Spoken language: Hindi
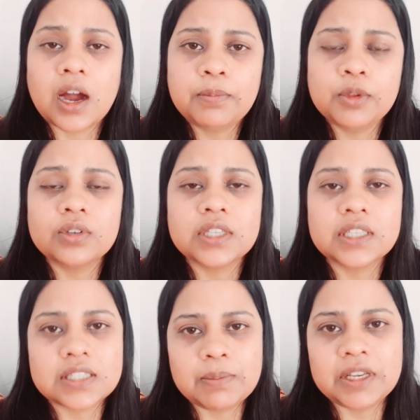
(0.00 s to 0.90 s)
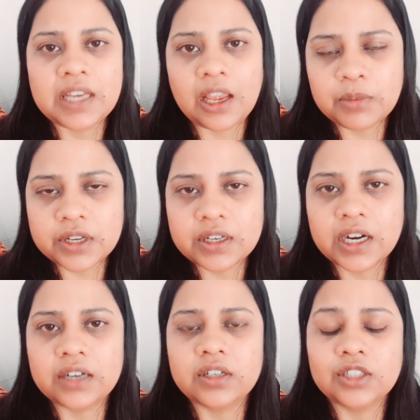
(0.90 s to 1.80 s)
आप लोग किसी भी नेबर
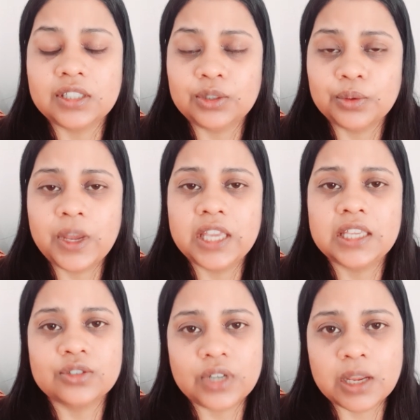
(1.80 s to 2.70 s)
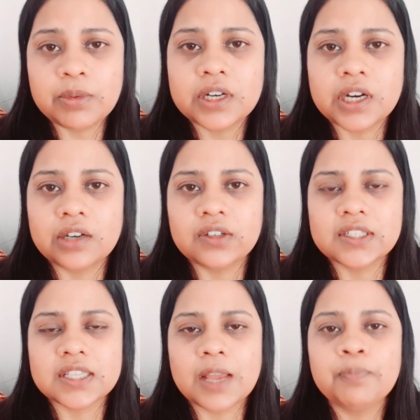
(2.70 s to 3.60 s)
कंट्री यूए की जो नेबर
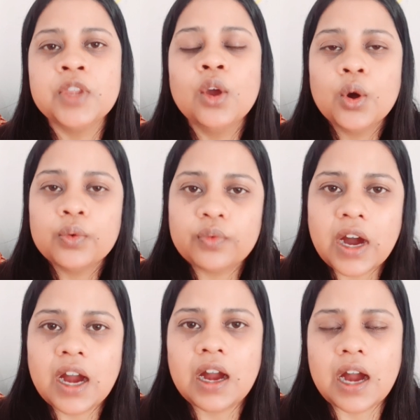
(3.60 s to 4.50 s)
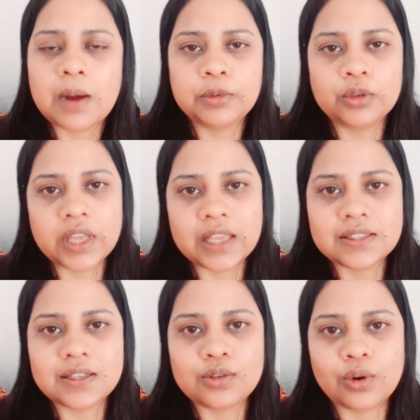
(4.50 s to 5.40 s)
कंट्रीज़ हैं वहाँ आप लोग
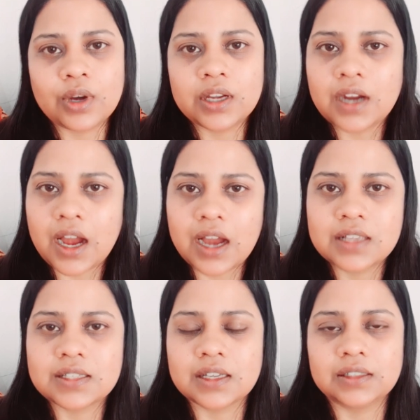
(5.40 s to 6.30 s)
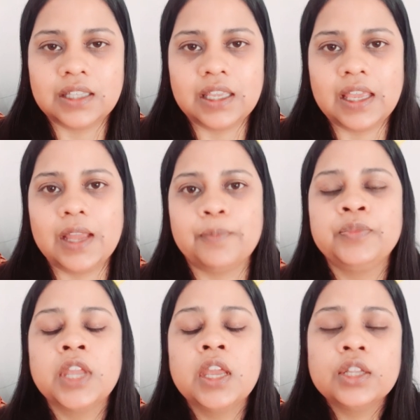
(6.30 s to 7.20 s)
एग्जिट होकर आ सकते हैं
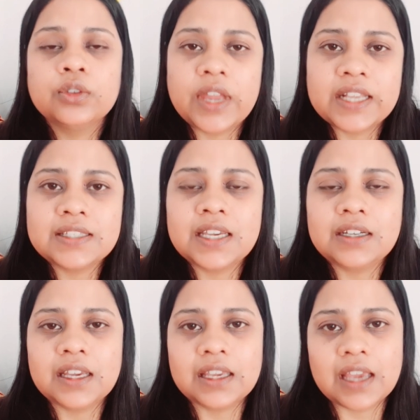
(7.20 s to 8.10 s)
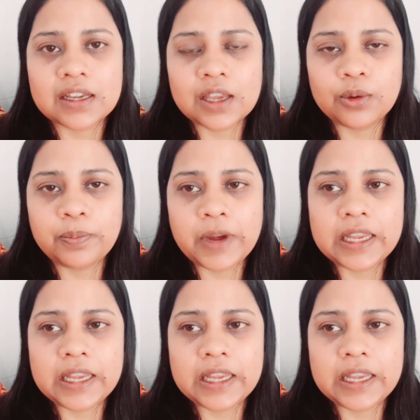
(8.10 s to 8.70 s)
तो एग्जिट के क्या क्या उपाय